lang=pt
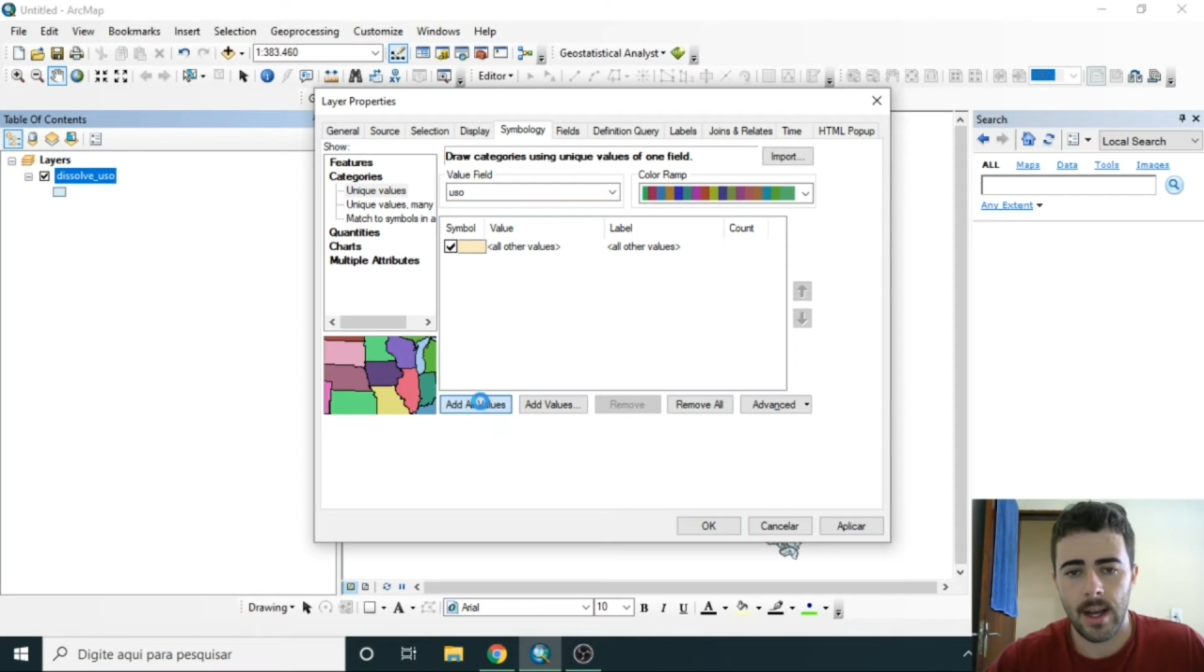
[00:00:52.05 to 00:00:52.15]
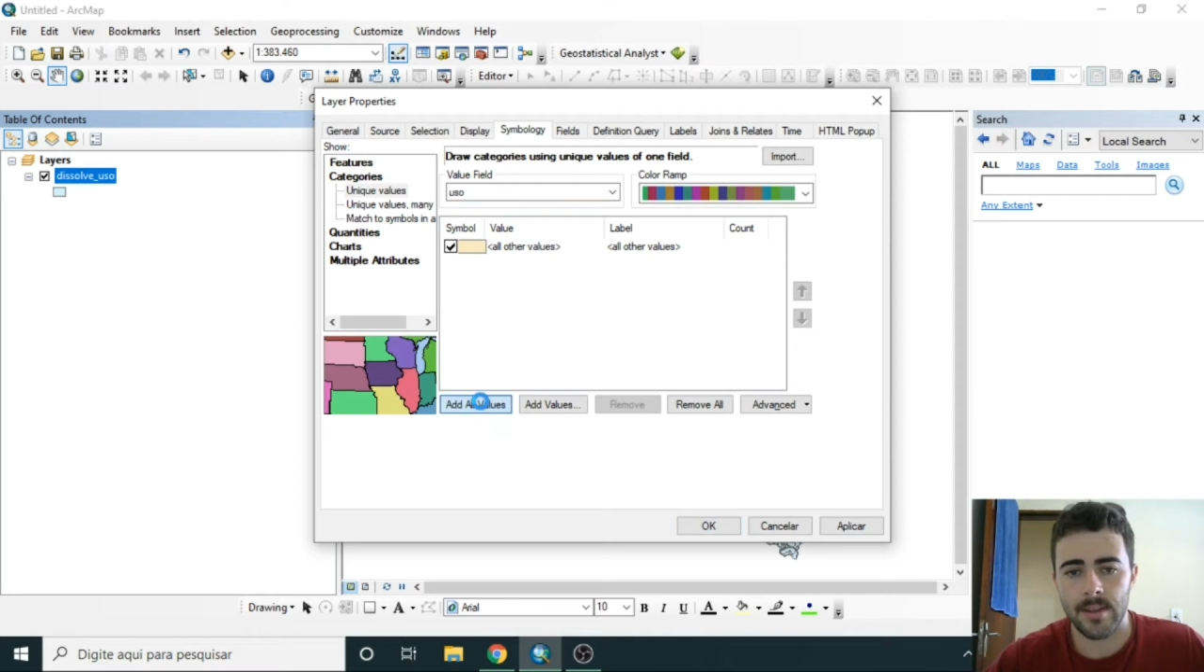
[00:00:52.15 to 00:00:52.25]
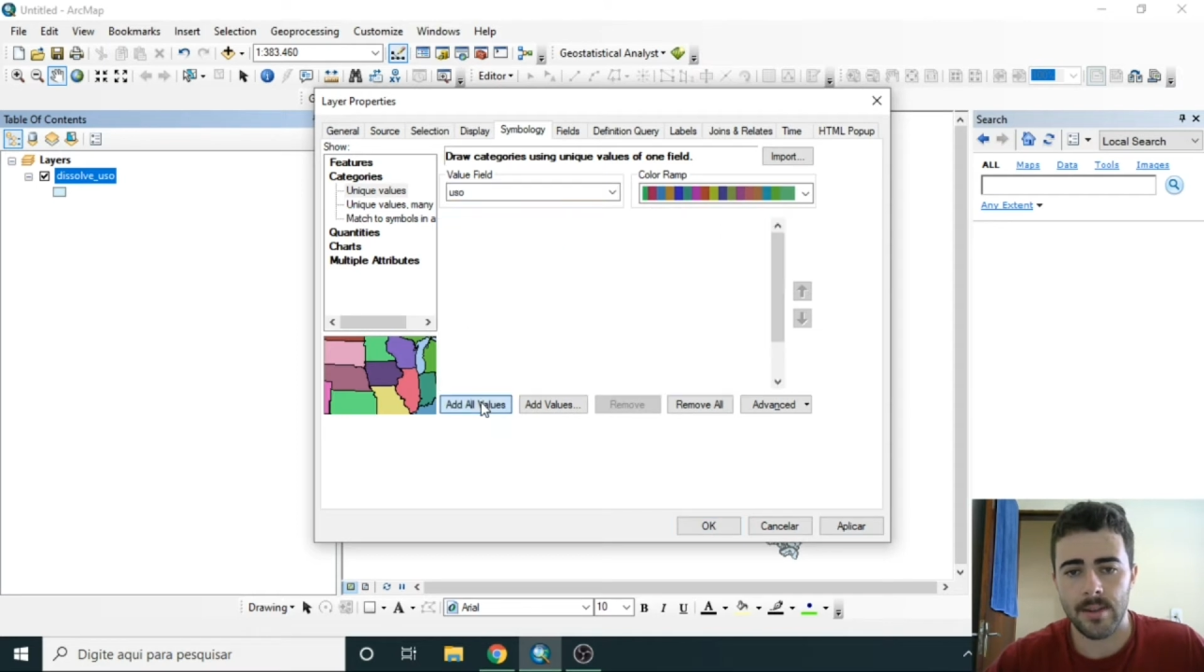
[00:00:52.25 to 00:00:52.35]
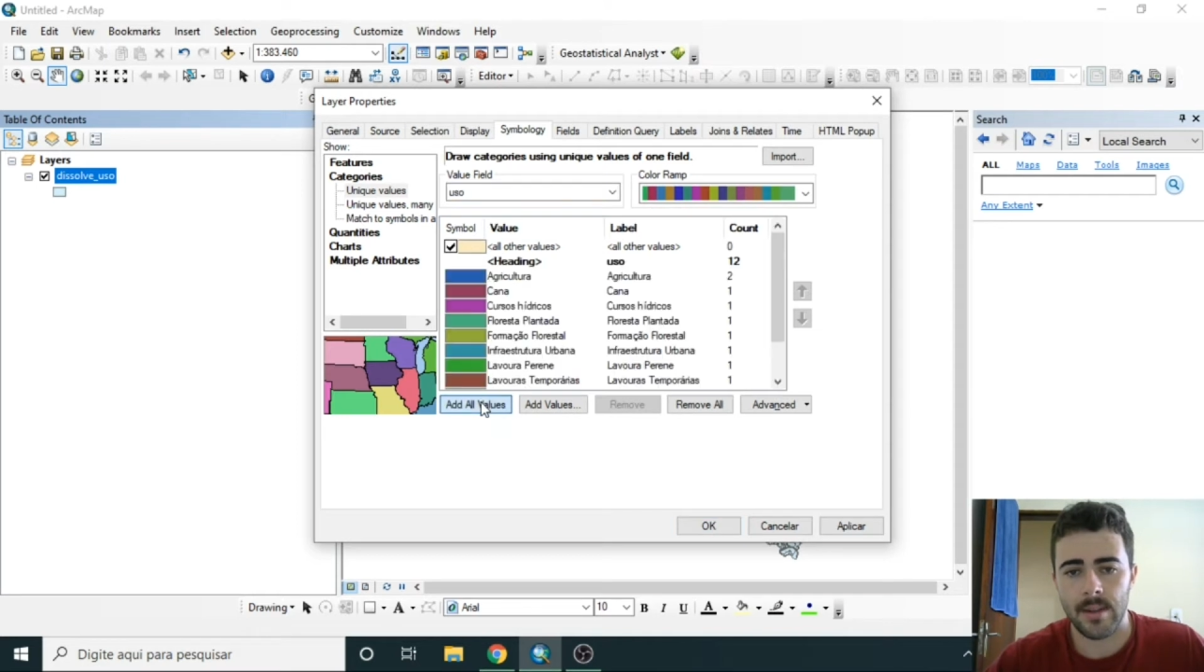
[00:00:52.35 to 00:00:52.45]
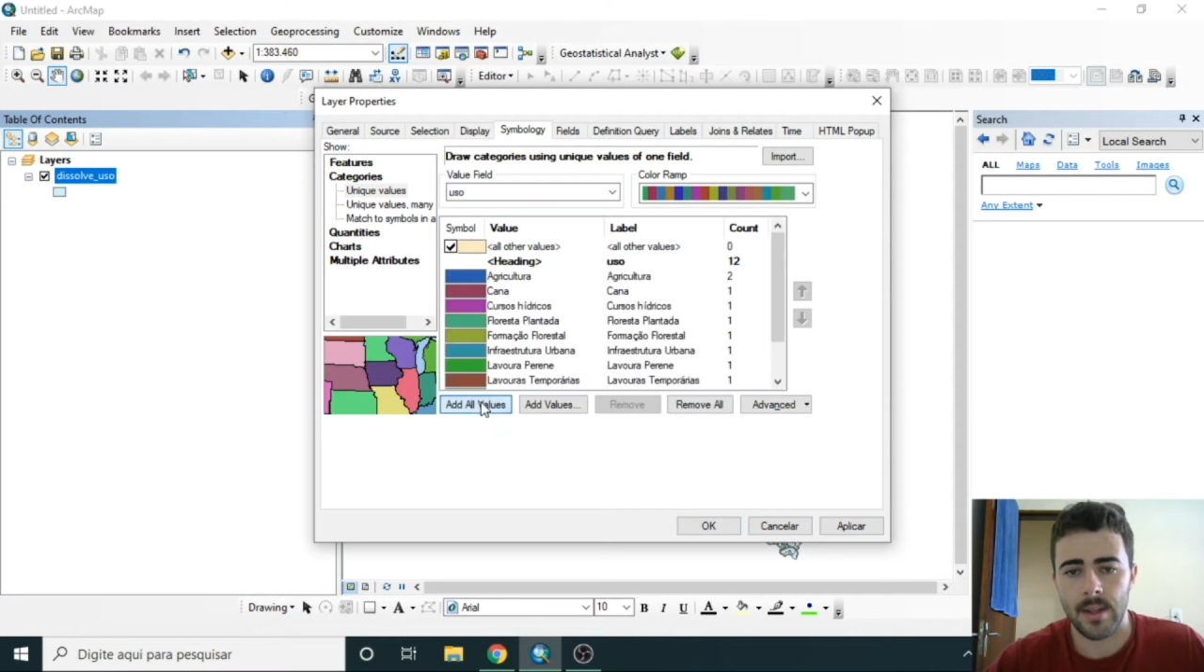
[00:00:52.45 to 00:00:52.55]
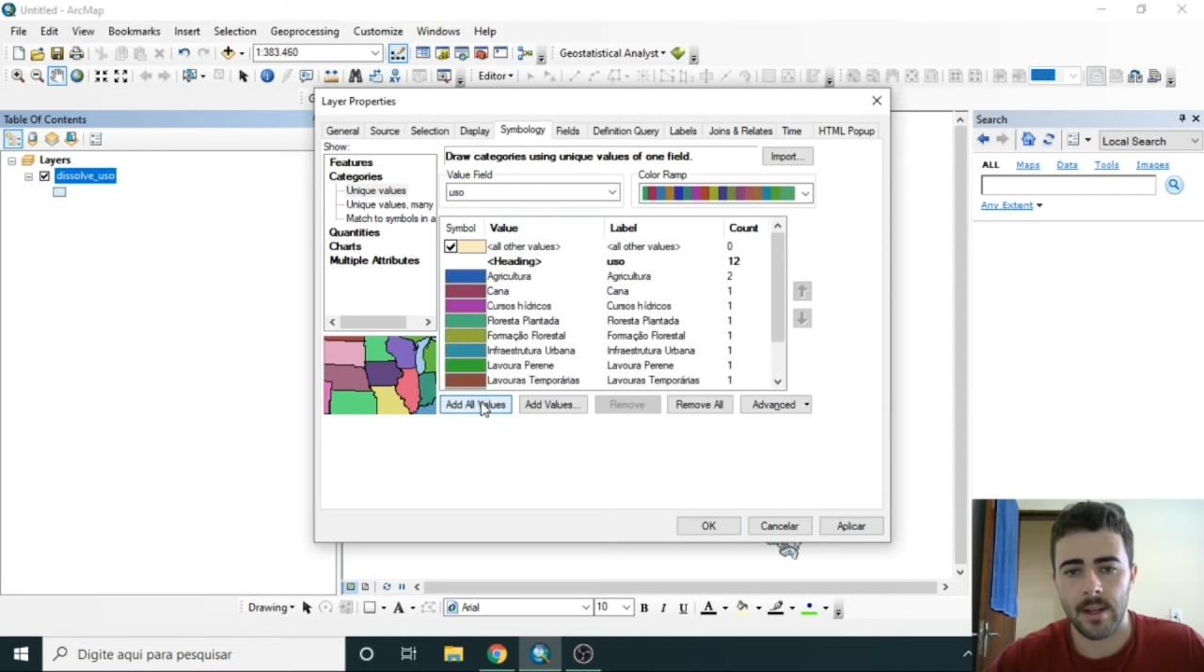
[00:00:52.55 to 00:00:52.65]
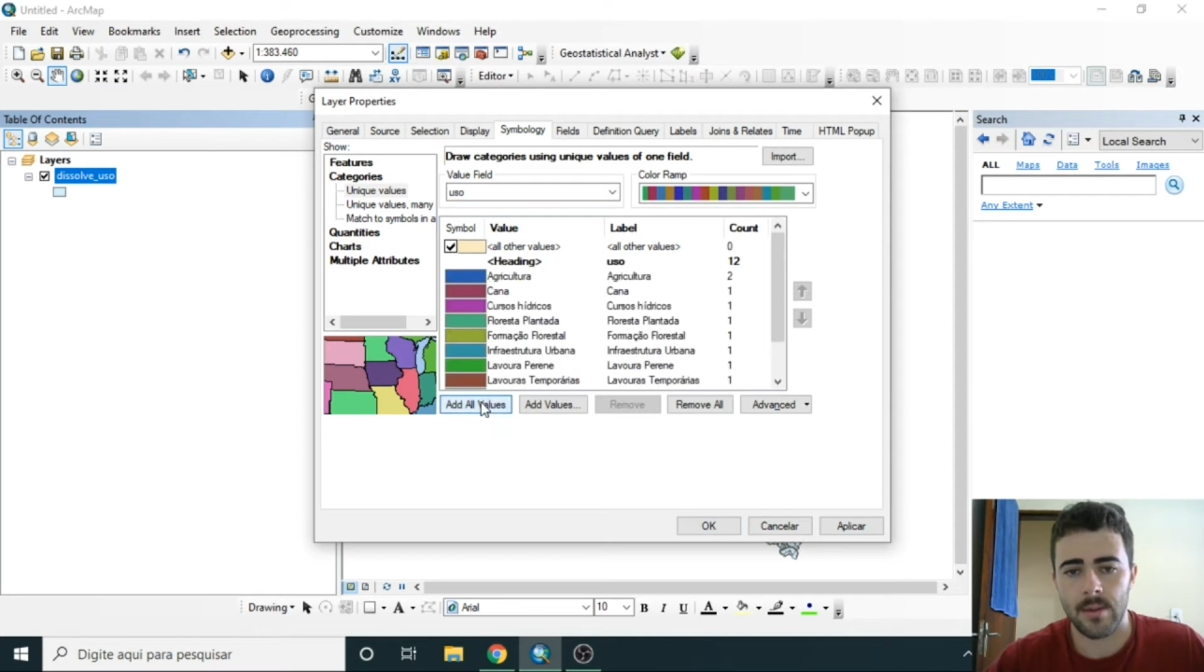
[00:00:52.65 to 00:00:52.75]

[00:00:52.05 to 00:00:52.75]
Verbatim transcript: adicionar